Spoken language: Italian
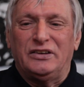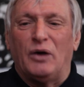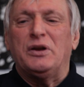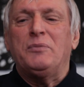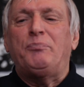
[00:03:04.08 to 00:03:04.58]
da
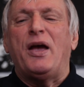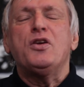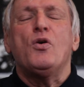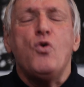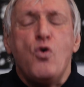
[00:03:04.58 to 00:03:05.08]
un
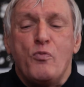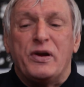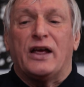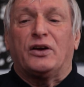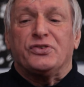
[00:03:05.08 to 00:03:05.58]
impegno
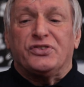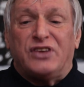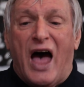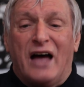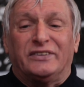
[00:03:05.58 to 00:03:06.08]
umile,
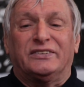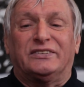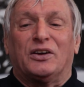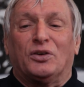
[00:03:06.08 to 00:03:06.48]
costante,